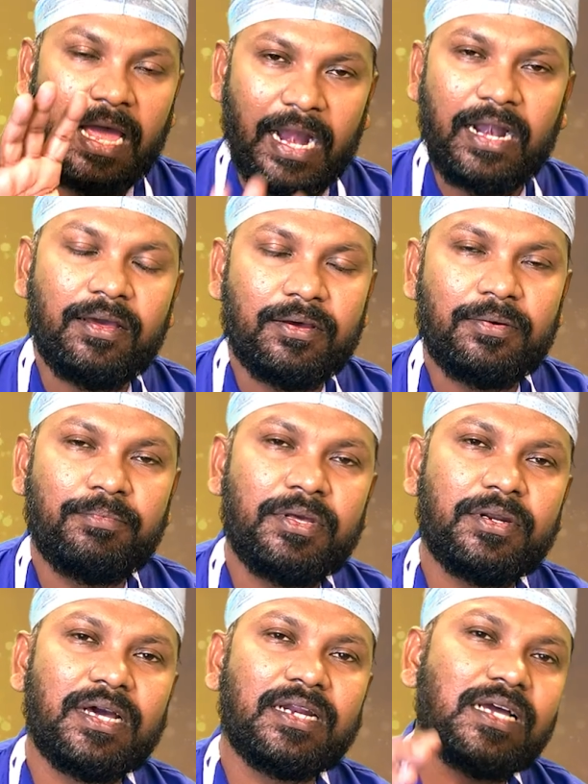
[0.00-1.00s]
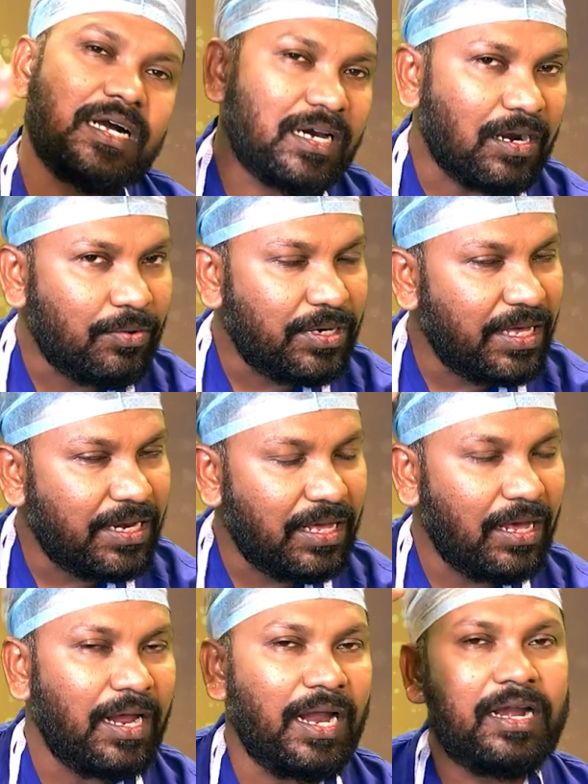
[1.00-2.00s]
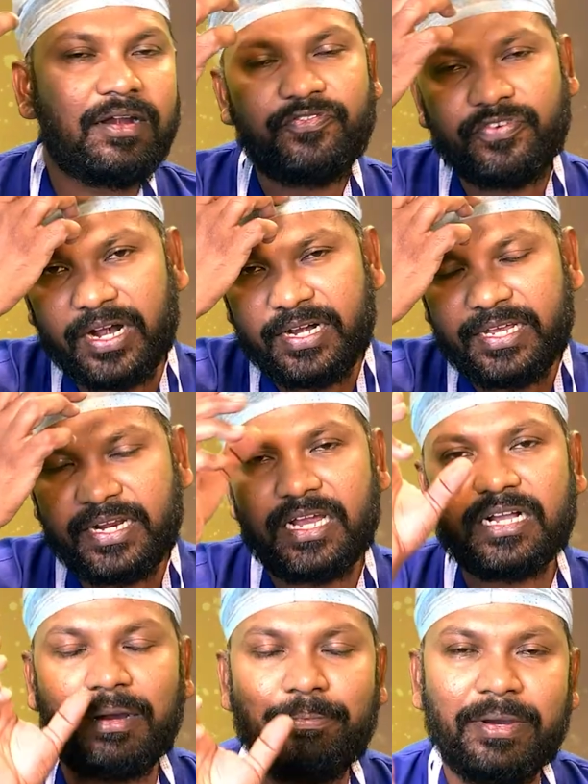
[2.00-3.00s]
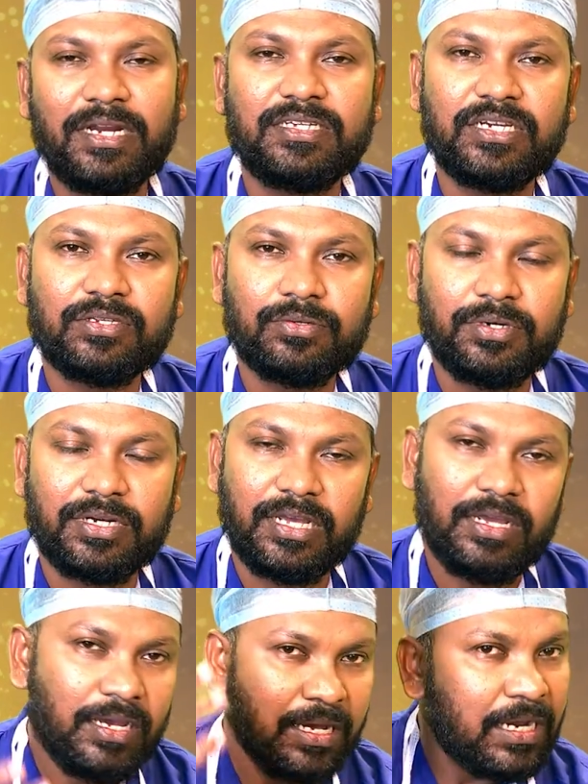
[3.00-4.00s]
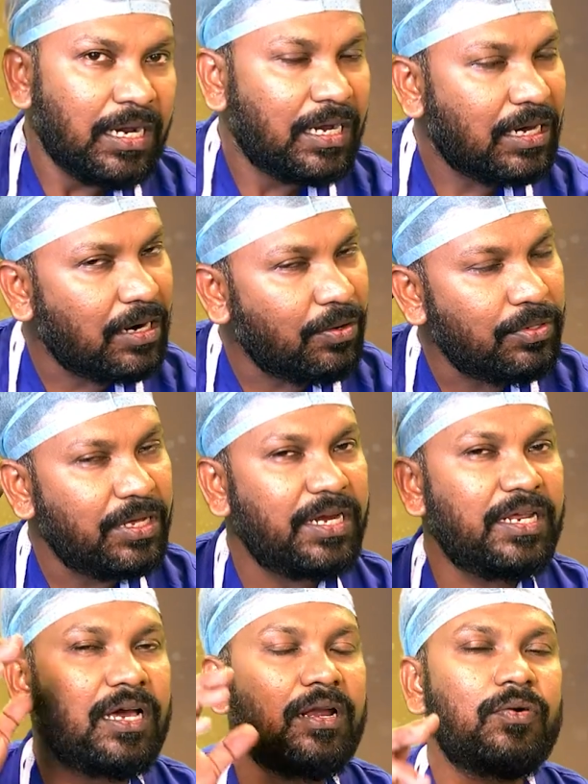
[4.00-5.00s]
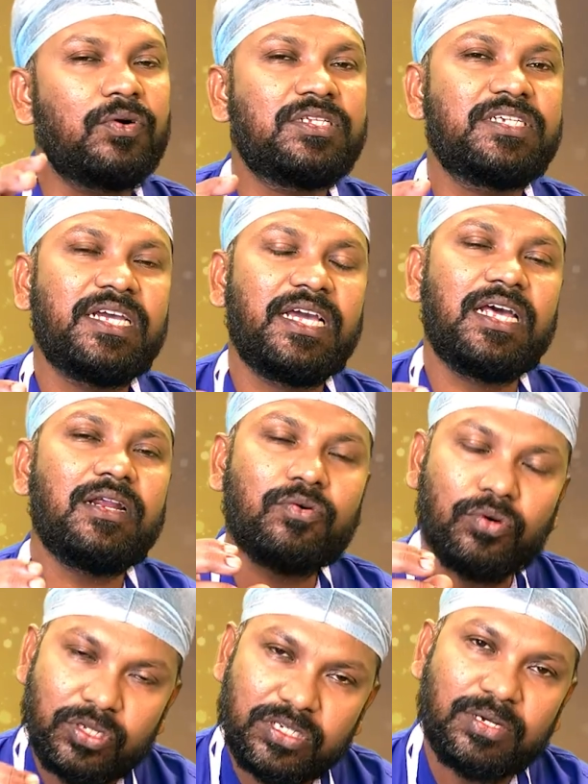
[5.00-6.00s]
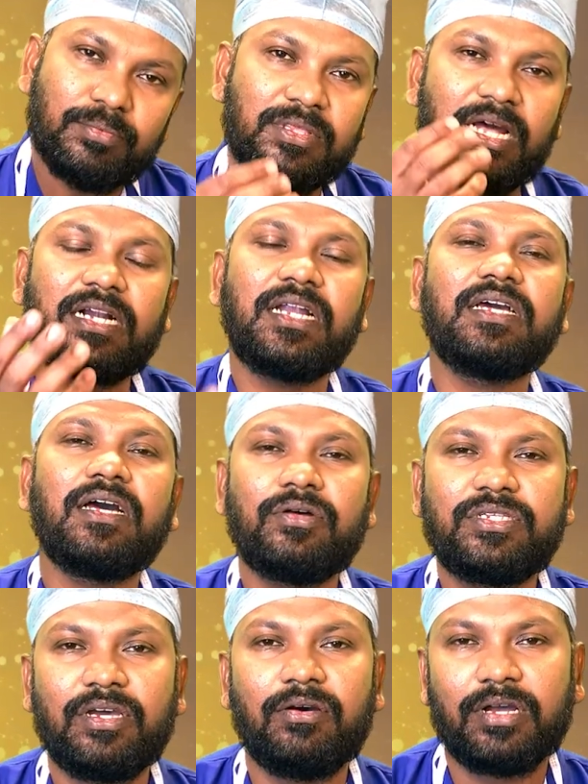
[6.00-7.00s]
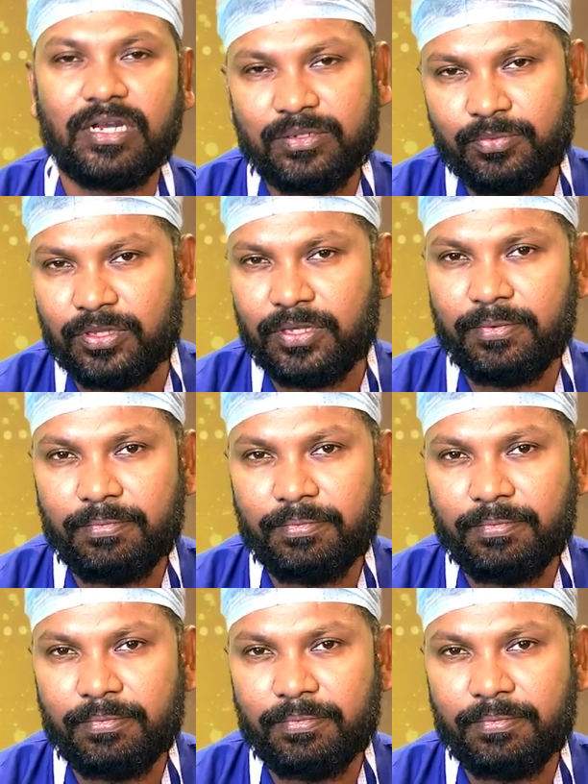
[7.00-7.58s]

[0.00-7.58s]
అండ్ మీరు కనుక క్రౌన్ ఏరియా అండ్ ఫ్రంట్ ఏరియా కంపేర్ చేసుకుంటే క్రౌన్ ఏరియాలో వచ్చే హెయిర్ కొంచెం దట్టంగా వచ్చే అవకాశం ఉంది